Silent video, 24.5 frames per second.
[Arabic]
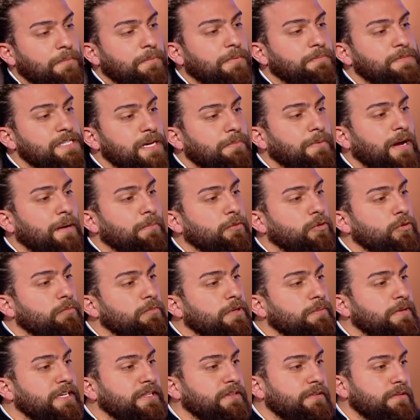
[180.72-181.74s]
بسبعه بكون
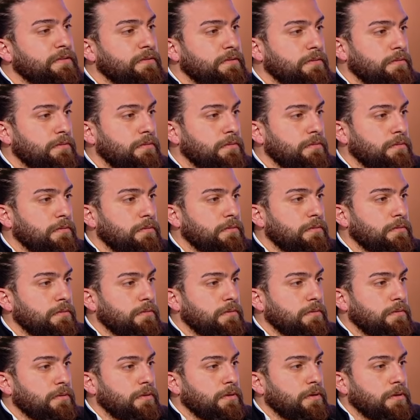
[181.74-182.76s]
ببيتي
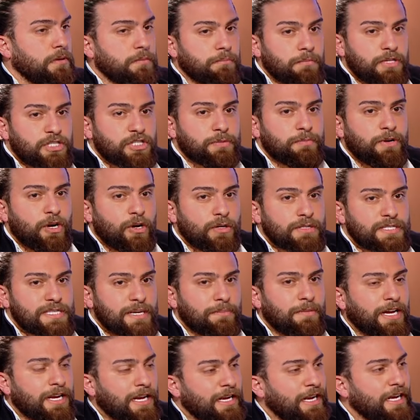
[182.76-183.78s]
بيجي بقعد
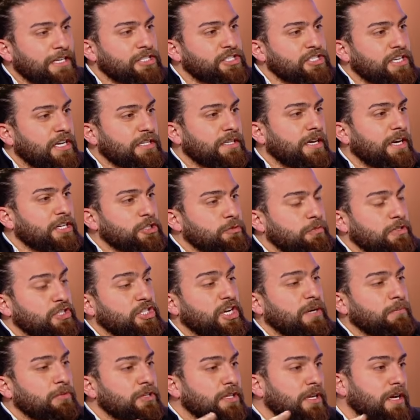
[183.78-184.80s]
7 على 10 11
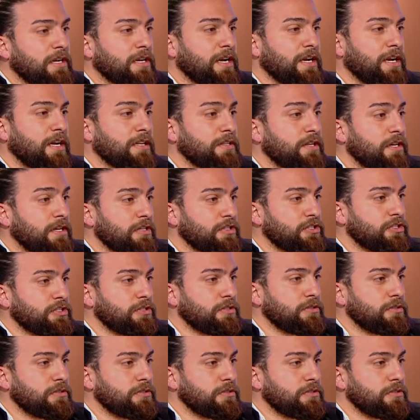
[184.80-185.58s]
برجع بظهر على 11